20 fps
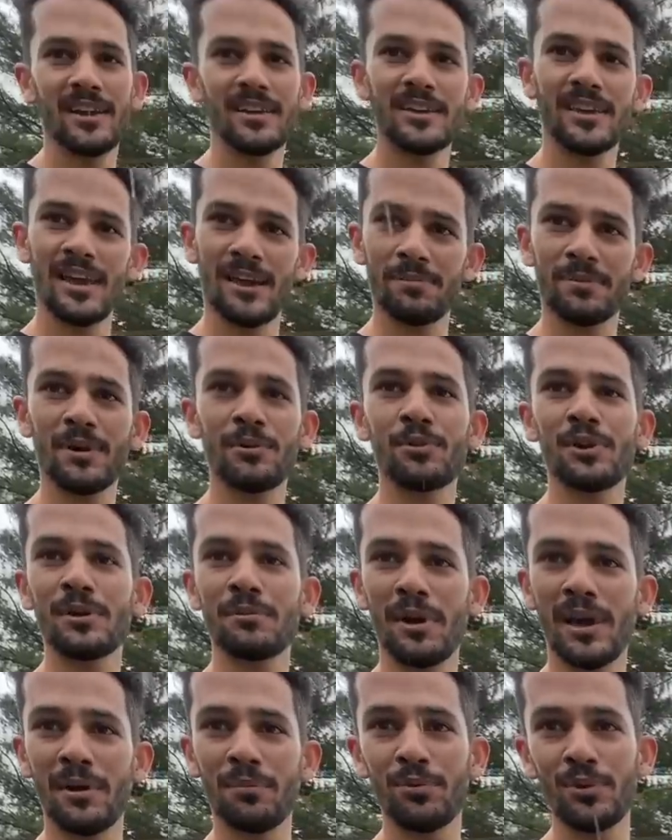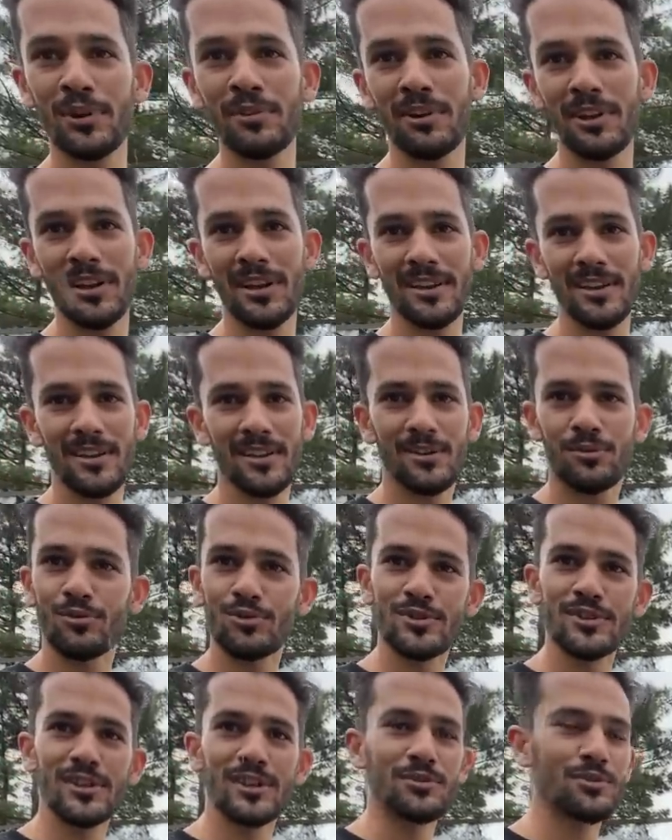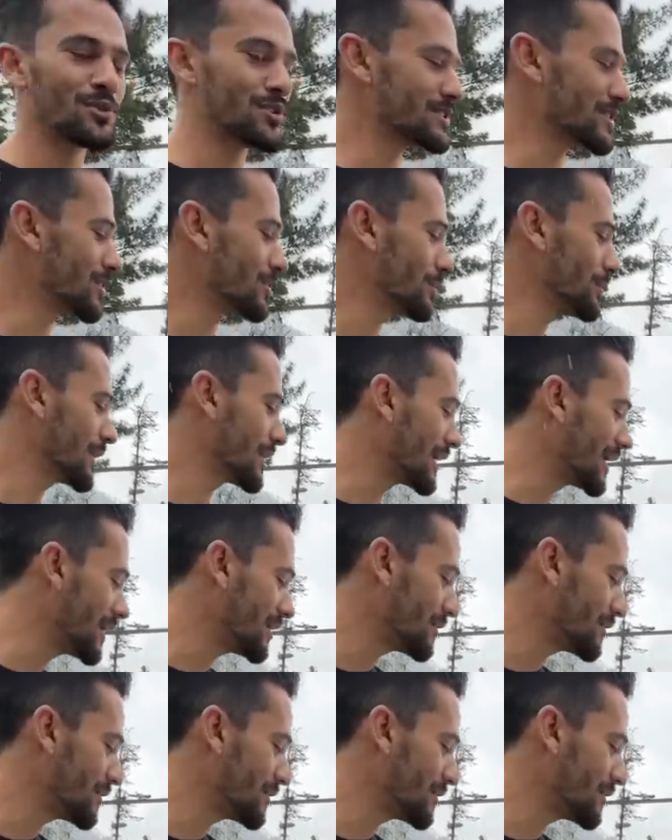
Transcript: ये आपका वही मायापुरी वाला हाँ। कुछ नहीं है दो हजार रूपए का है